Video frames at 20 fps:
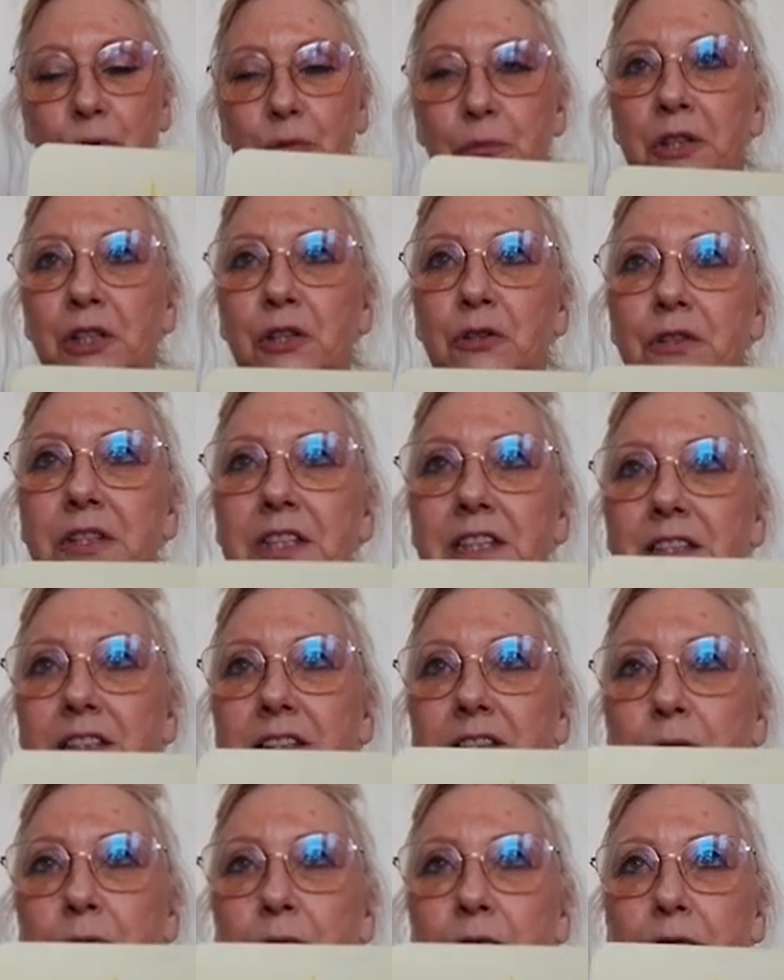lumineuses, qui
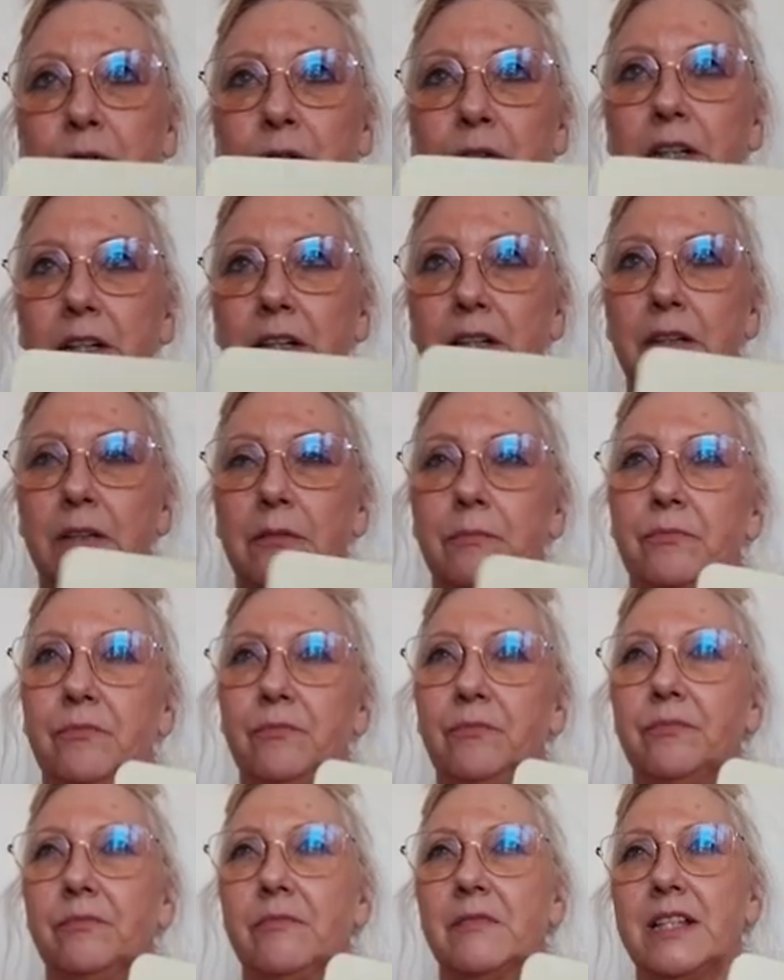sont
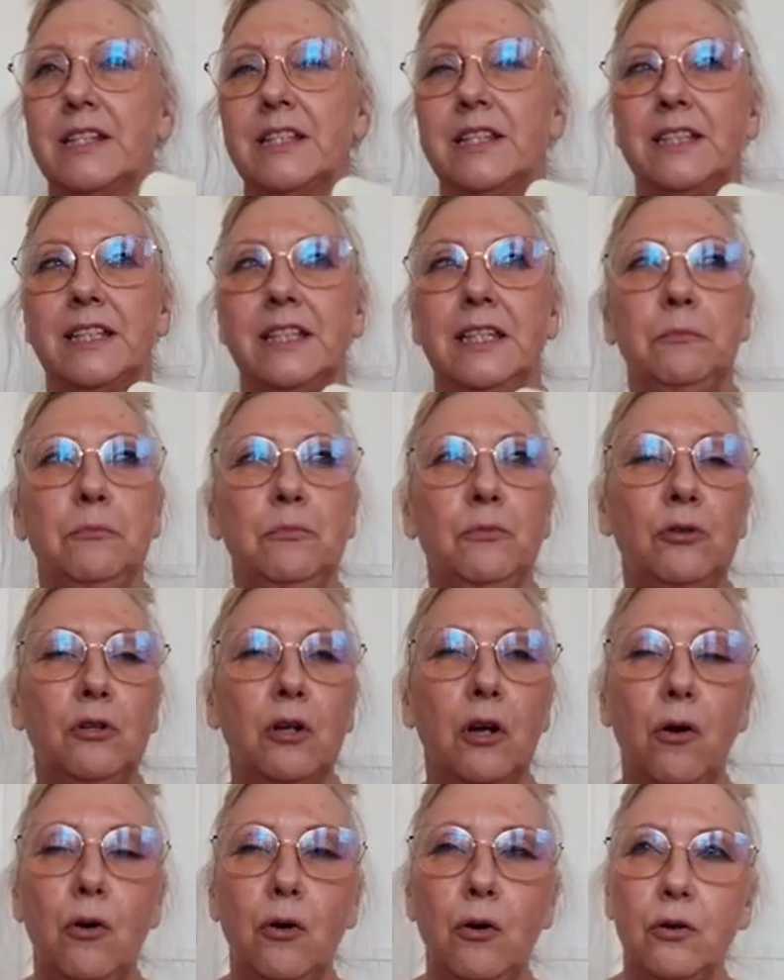
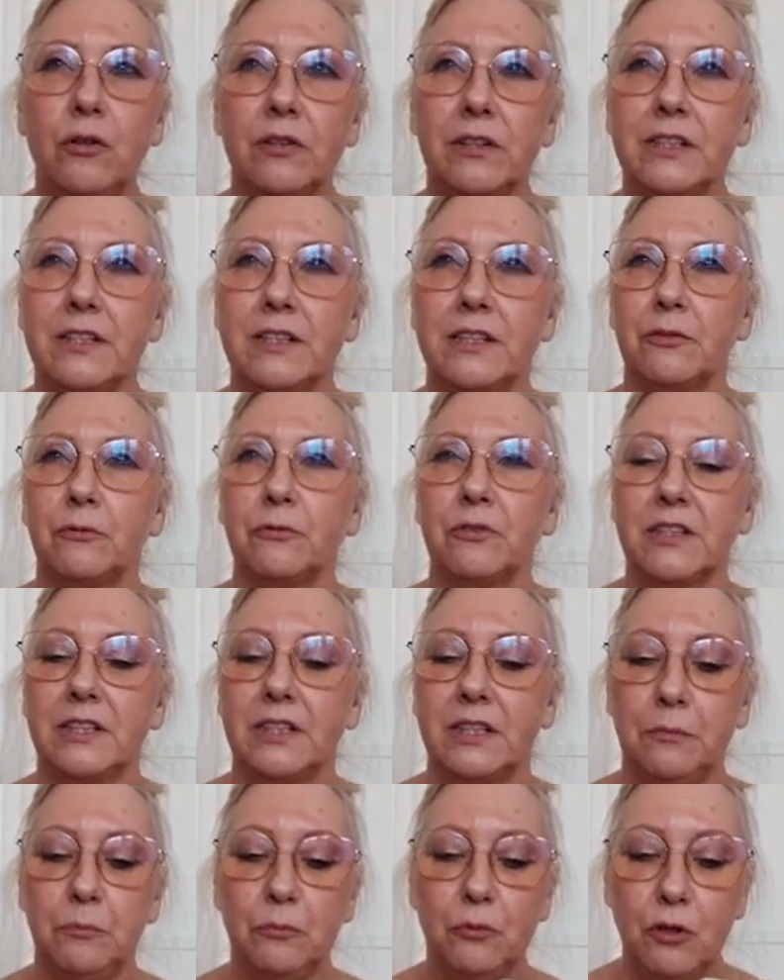stimulantes, qui sont
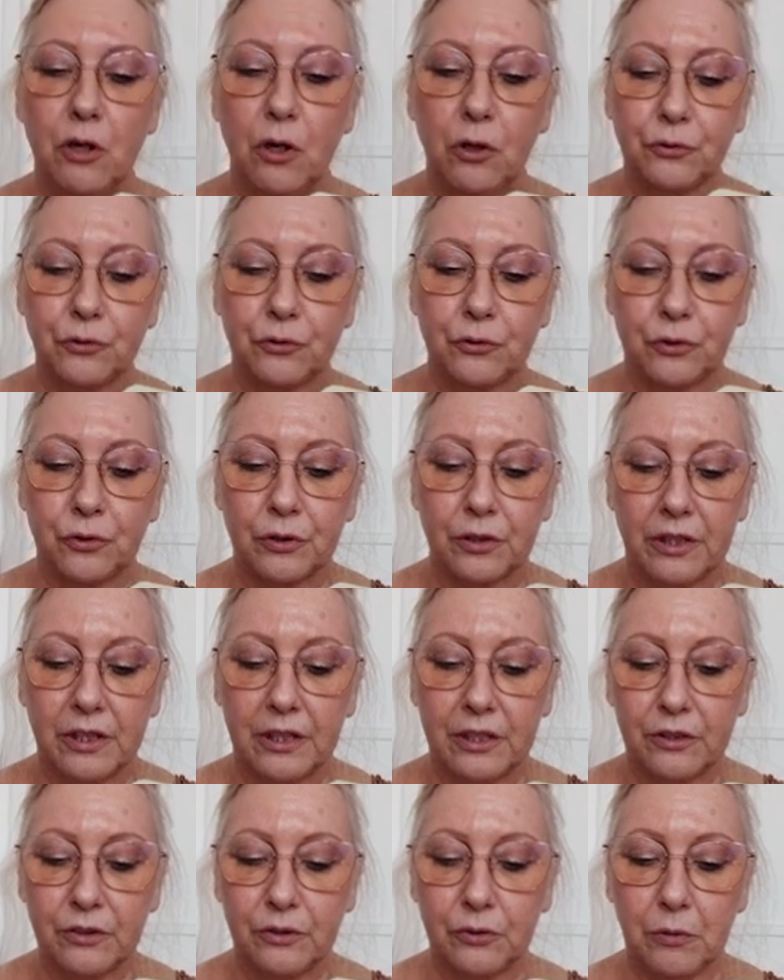stimulantes.
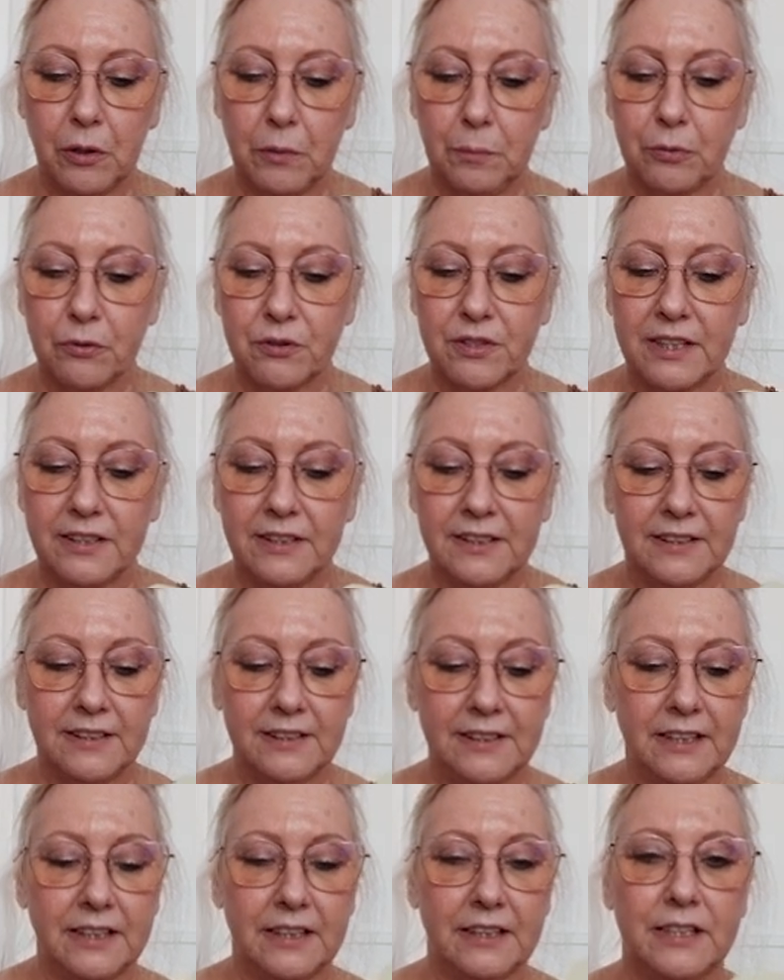Tu vois, pour cet
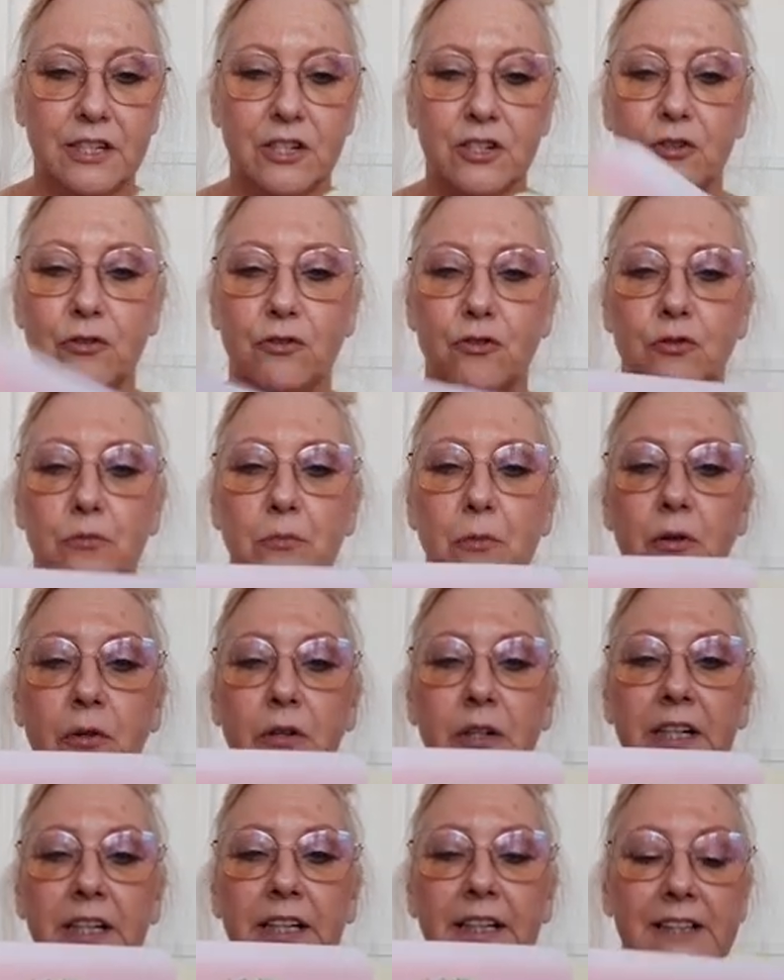été, il y a des changements.
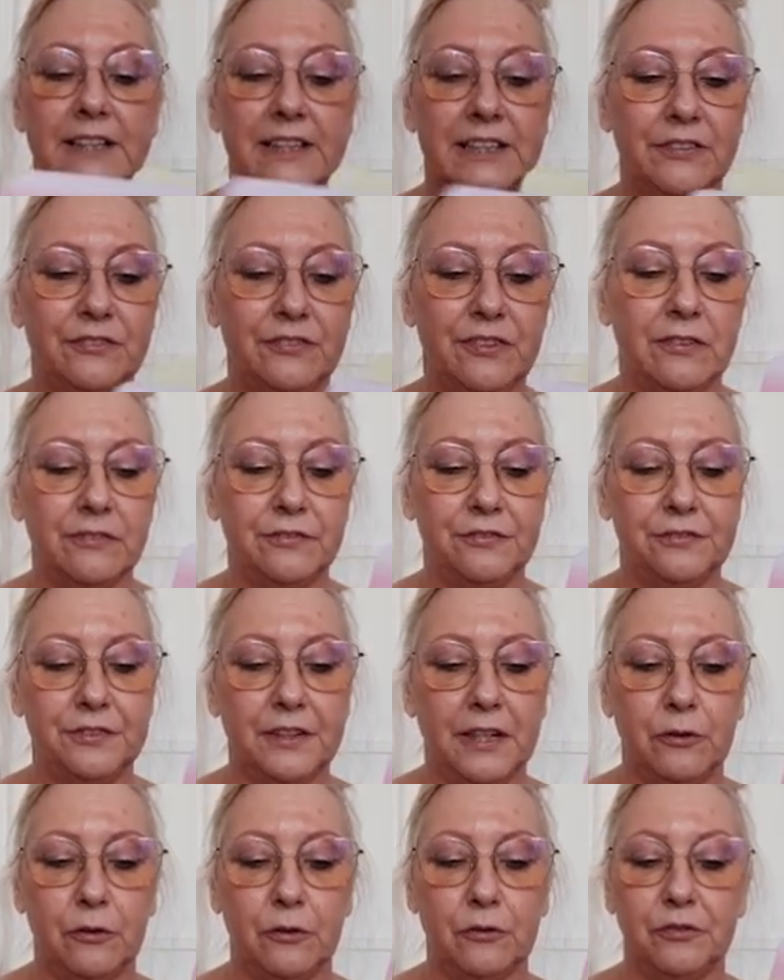Et ça va
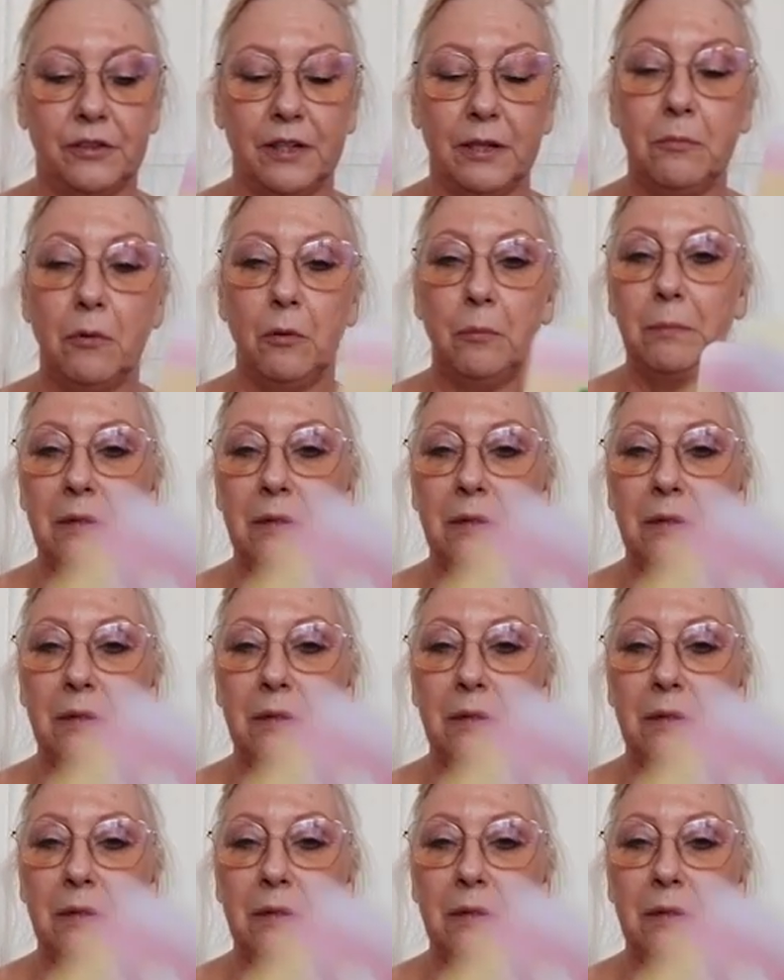faire euh, vraiment